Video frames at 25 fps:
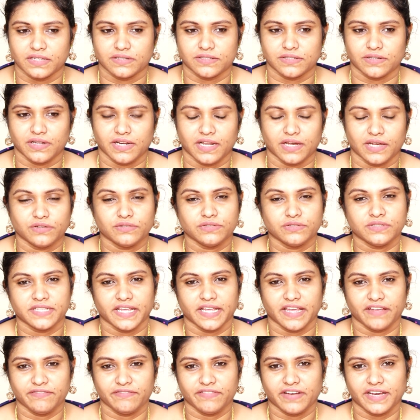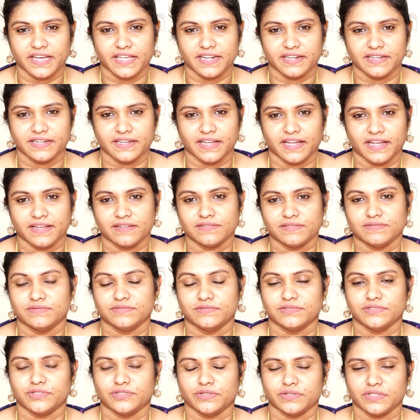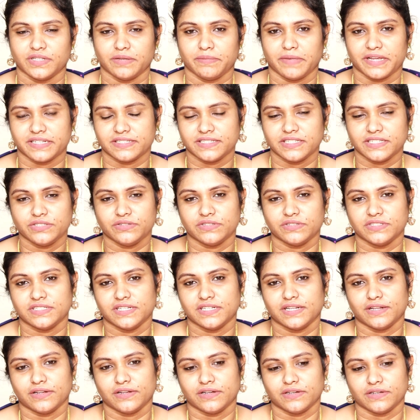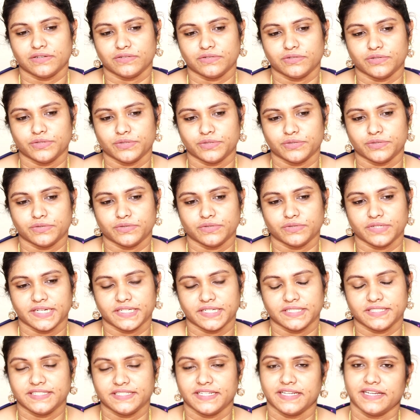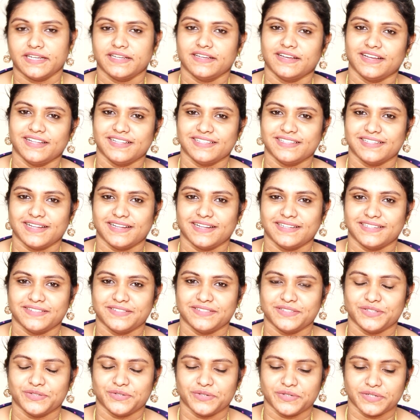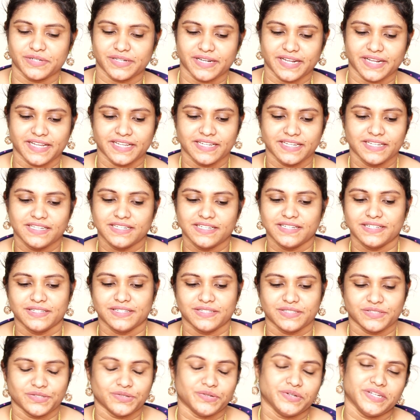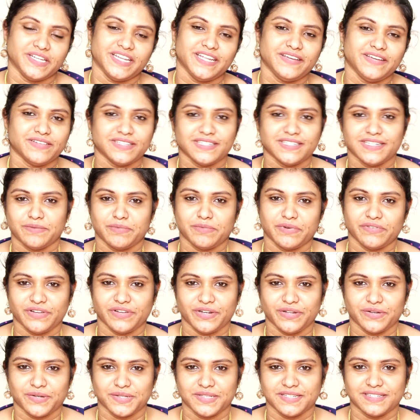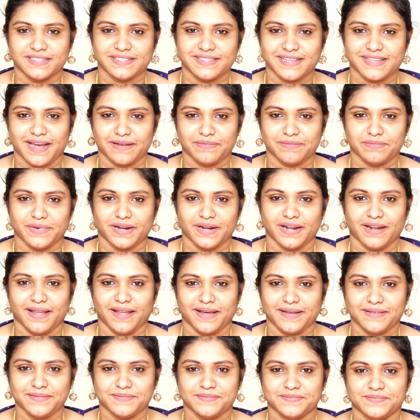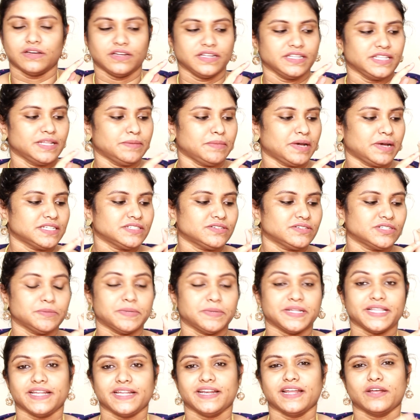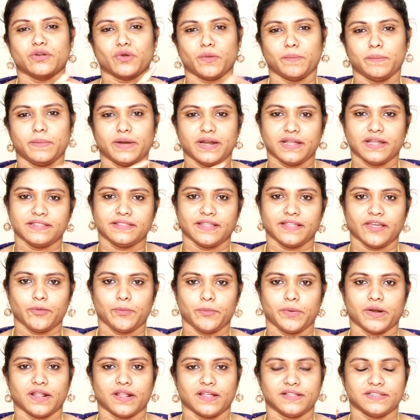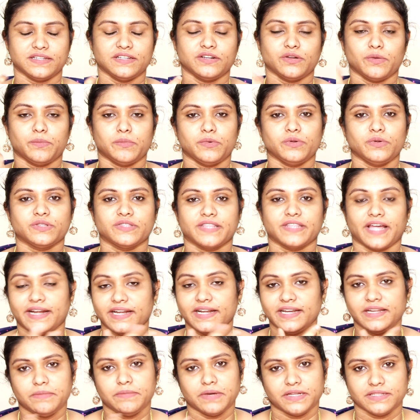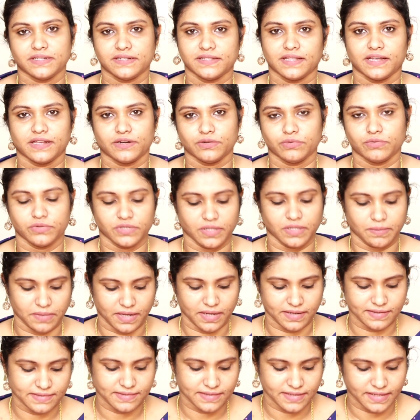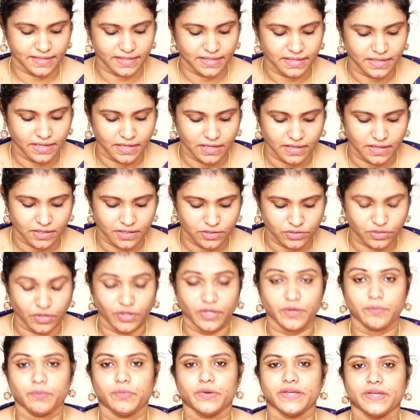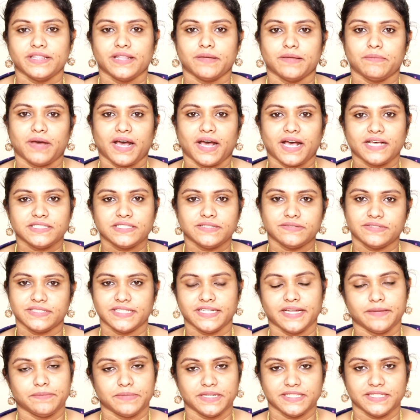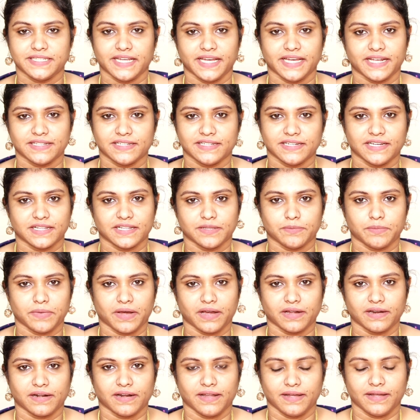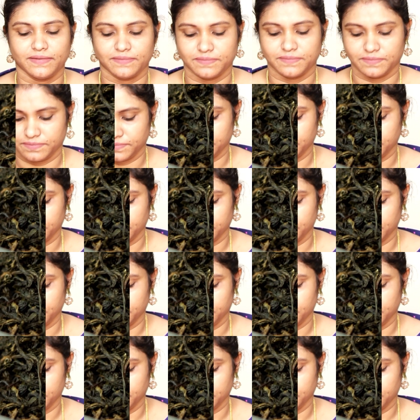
ஸோ எல்லோரும் சேஃபாக இருங்க ஸோ இந்த மெசேஜ் வந்து நான் கொடுக்கணும்னு நினச்சேன் அதனால தான் வந்து கொடுக்குறேன் ஸோ இன்றைக்கி வந்து நம்ம வீடியோ வந்து ஸ்டார்ட் பண்ணலாம் இந்த மாஸ்க் வந்து பார்த்திங்கன்னா ரொம்பலாம் தேவைப்படாது ரொம்ப தண்ணி மாதிரி தான் இருக்கும் இந்த மாஸ்க்கு ஸோ இப்போ இந்த மாஸ்க் வந்து எப்படி செய்கிறதுங்கிறது பார்க்கலாம்